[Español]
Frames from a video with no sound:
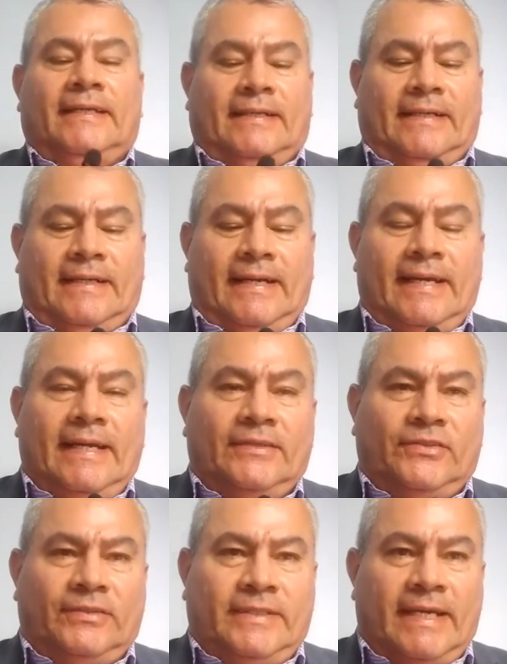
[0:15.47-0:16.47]

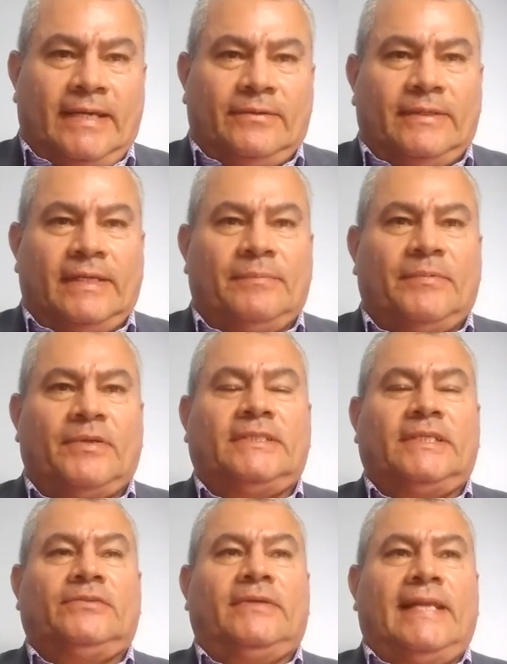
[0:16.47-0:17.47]
relacionada con el
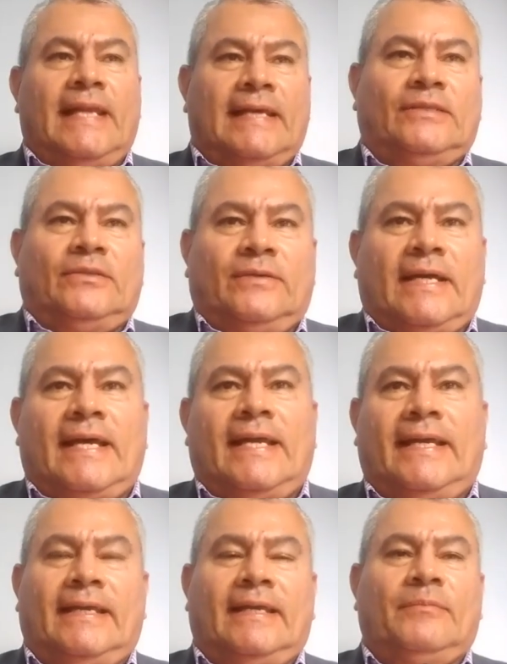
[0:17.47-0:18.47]
proceso
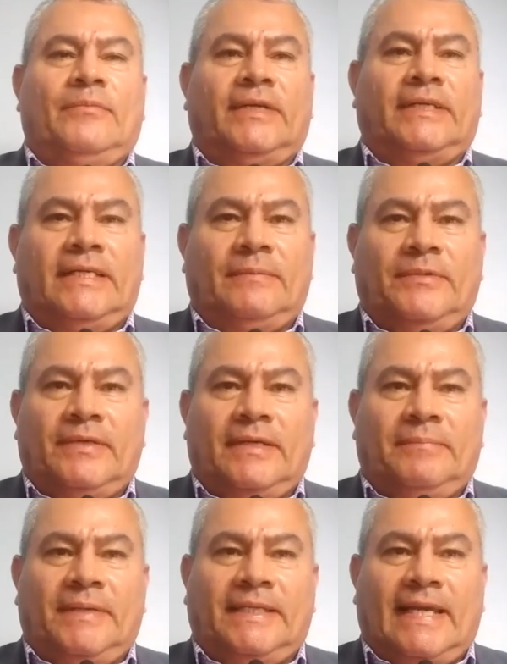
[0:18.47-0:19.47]
electoral en el municipio
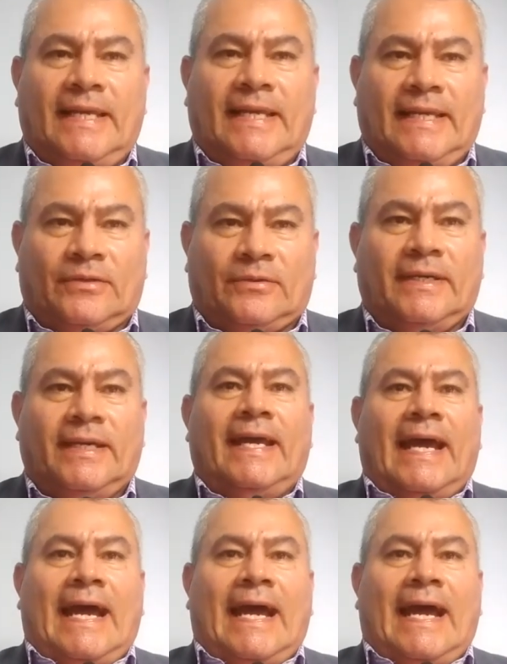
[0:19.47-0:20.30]
de Pitalito.